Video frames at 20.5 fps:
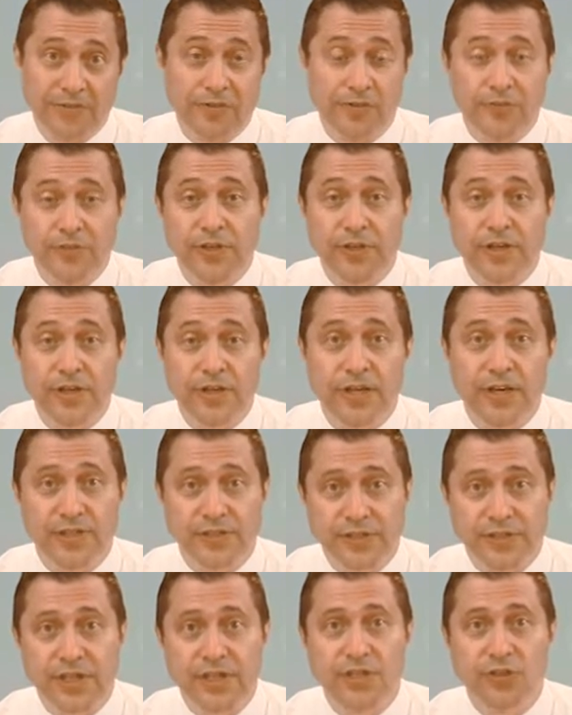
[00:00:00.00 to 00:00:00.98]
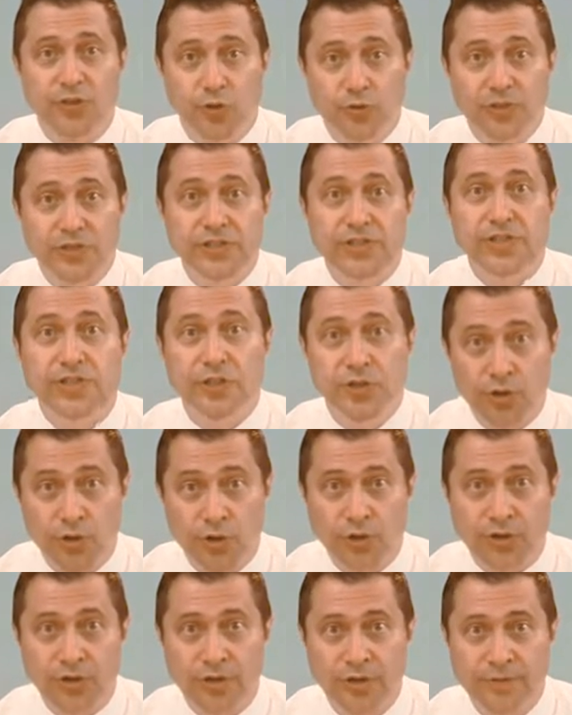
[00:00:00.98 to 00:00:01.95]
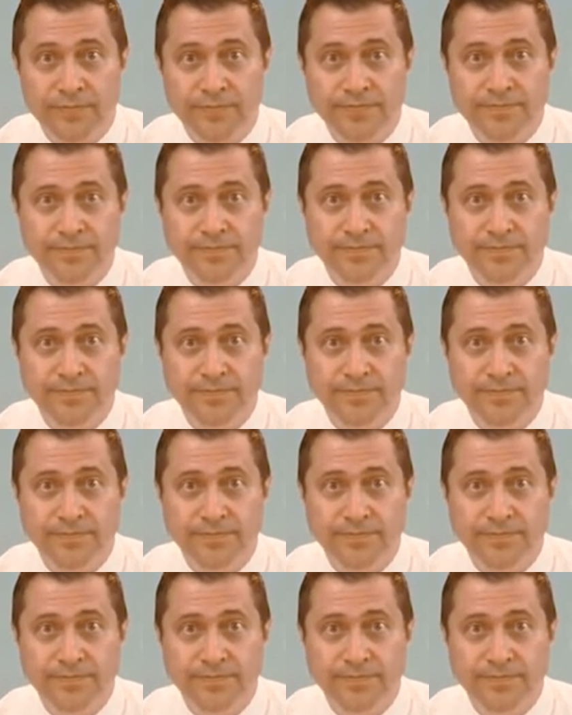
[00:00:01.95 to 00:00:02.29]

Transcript: в эфире «Городские новости Нью-Йорка».